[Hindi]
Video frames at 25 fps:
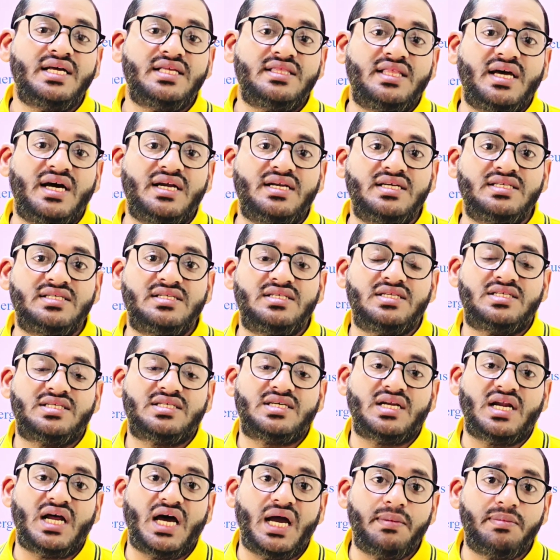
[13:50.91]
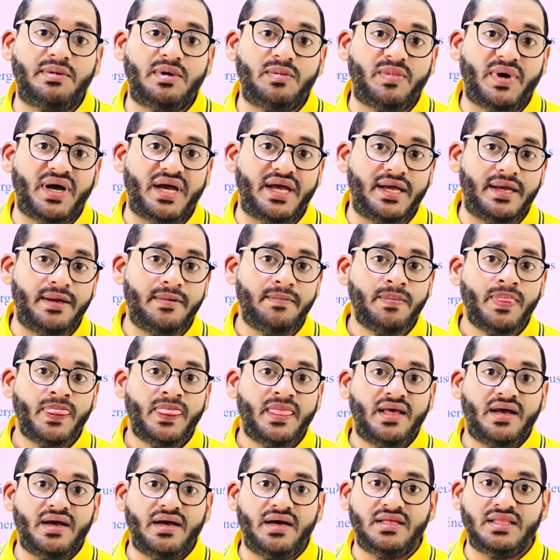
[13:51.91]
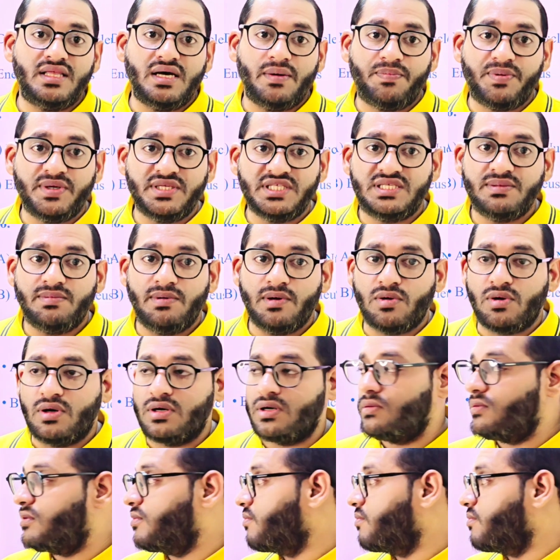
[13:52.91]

दैट इज डिस्क्राइब्ड बाय द प्रिंसिपल क्वांटम